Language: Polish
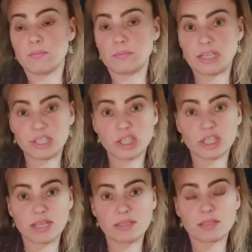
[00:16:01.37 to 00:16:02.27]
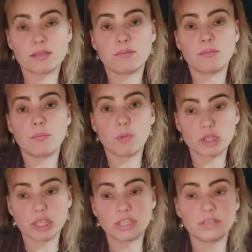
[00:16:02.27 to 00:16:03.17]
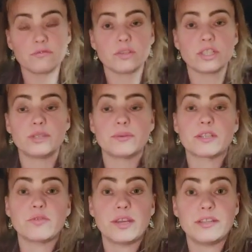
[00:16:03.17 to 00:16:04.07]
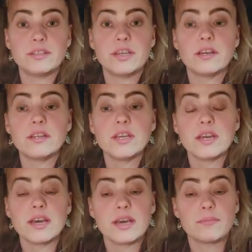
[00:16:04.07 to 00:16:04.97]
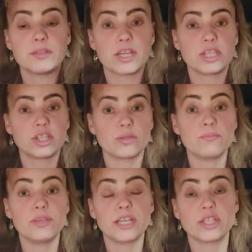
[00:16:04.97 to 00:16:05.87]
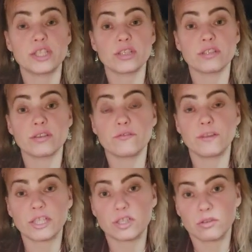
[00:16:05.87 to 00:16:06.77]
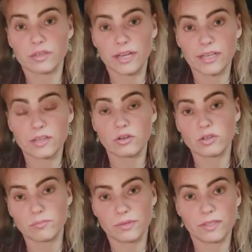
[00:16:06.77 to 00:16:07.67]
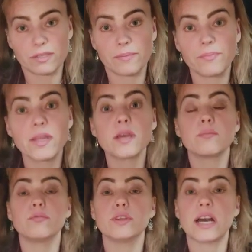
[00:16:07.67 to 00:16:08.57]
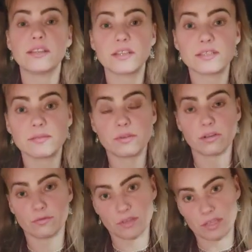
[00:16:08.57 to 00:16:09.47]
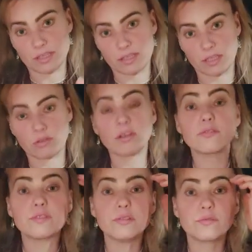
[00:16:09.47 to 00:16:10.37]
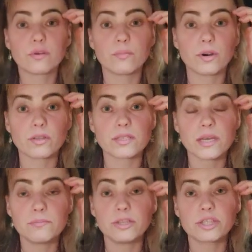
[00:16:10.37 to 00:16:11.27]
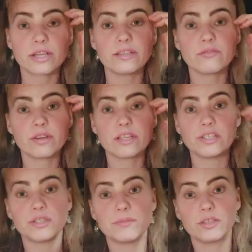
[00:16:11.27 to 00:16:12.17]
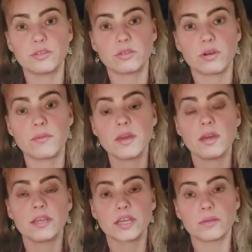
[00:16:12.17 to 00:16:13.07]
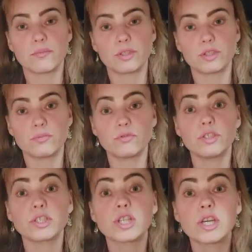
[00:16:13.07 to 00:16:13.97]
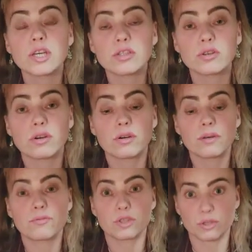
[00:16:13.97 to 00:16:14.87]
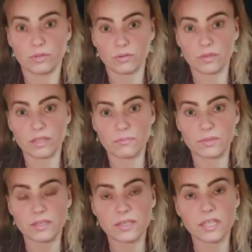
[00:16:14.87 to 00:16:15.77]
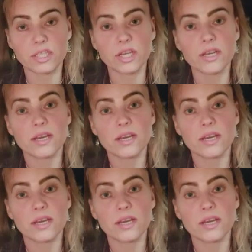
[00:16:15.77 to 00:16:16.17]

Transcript: macie szansę, możecie właśnie bardzo chętnie też mieć Wasze orakel osobiste. Mój adres e-mailowy jest na dole w infobox micheldirelli.gmail.com Jak nie potrzebujesz, to e, proszę do mnie napisać.